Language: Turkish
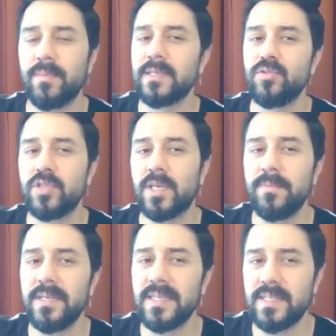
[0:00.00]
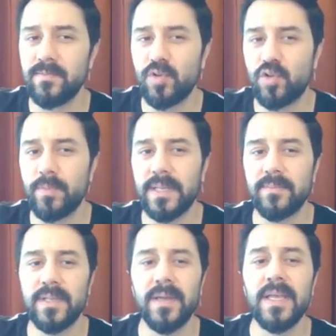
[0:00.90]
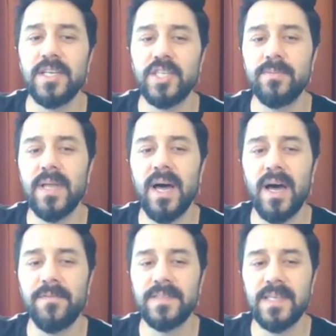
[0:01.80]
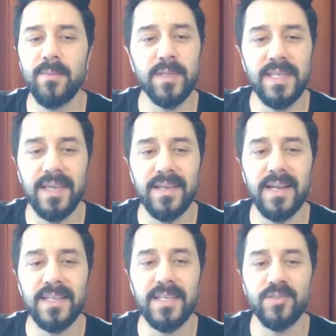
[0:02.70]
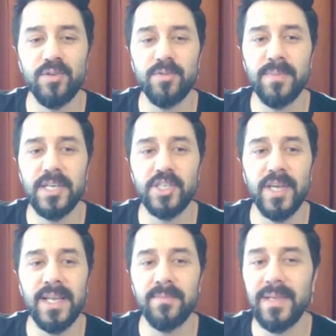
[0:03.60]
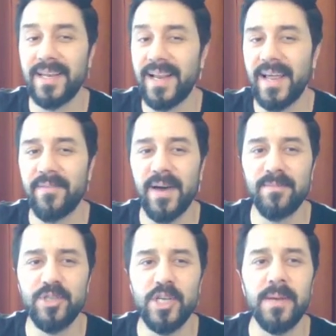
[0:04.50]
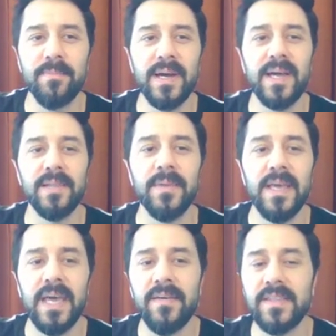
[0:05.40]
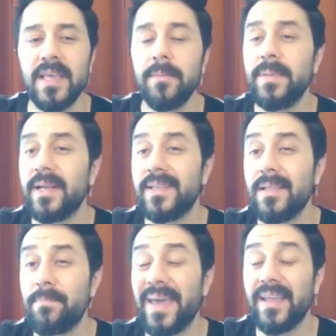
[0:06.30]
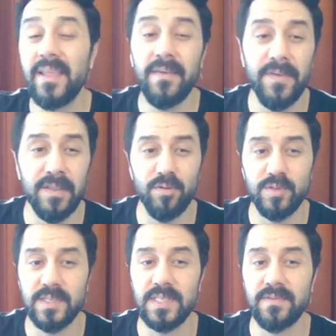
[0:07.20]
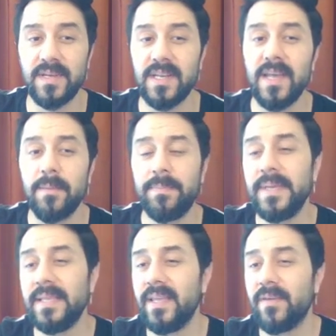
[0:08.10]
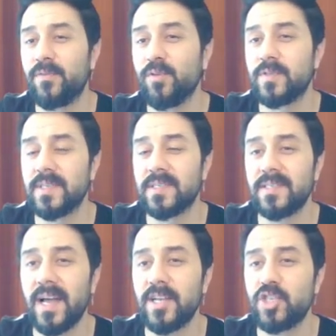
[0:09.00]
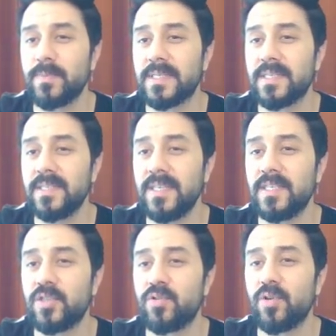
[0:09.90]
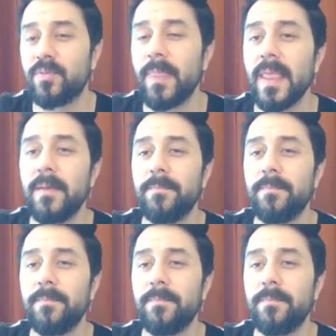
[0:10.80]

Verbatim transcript: ediyorum. Az önceki bir resim dokümanımda. Şimdi hafızamda tekrar geziyorum. Başka elimde neler varmış bakalım. Evet bir adet pdf dosyası var. PDF dosyasını açmasını istiyorum.